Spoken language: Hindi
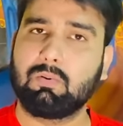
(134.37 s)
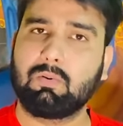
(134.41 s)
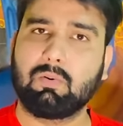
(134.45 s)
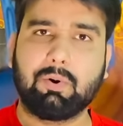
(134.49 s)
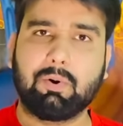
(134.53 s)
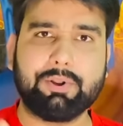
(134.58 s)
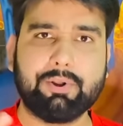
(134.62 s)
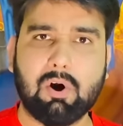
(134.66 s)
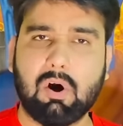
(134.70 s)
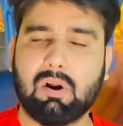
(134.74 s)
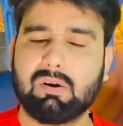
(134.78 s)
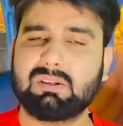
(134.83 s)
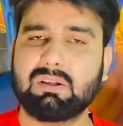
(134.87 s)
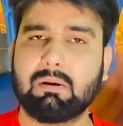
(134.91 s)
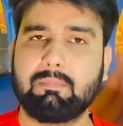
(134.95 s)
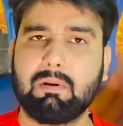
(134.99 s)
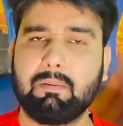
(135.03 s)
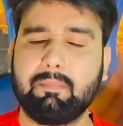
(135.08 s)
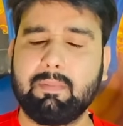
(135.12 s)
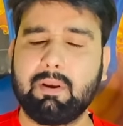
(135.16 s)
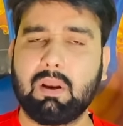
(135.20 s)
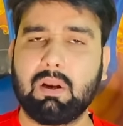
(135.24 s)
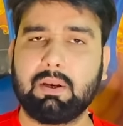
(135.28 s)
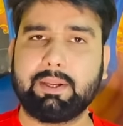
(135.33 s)
कोई और
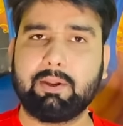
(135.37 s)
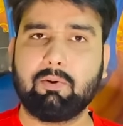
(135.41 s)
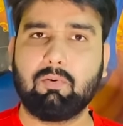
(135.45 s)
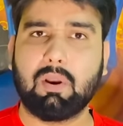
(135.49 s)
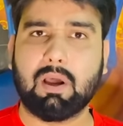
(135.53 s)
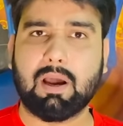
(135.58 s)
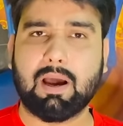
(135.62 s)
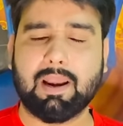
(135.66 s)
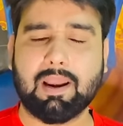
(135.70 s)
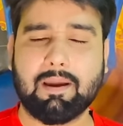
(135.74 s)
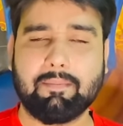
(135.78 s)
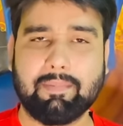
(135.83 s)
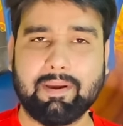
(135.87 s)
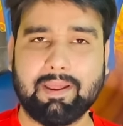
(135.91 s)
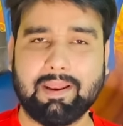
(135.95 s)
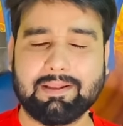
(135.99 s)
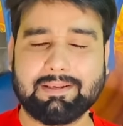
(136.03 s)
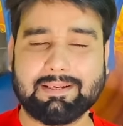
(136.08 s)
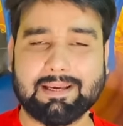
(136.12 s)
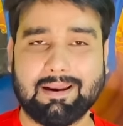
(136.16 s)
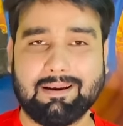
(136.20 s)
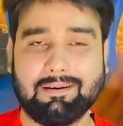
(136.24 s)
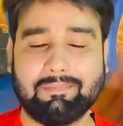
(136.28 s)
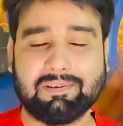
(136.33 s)
सब्लिमिनल क्यों लगाना मेरे
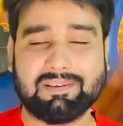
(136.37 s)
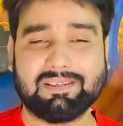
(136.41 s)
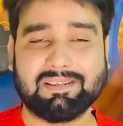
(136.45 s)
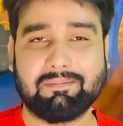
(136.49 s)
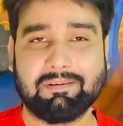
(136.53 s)
चैनल पे